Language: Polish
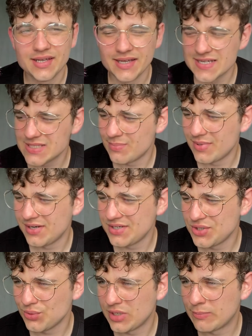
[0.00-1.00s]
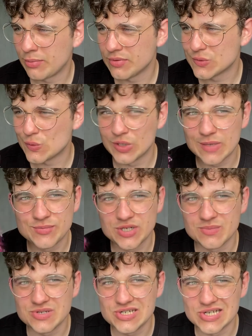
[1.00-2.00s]
Jest parę rzeczy, które po prostu nie
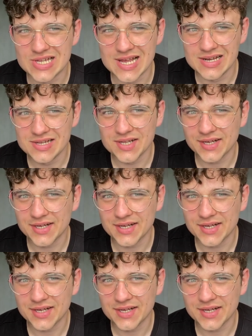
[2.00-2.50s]
przemyśleli,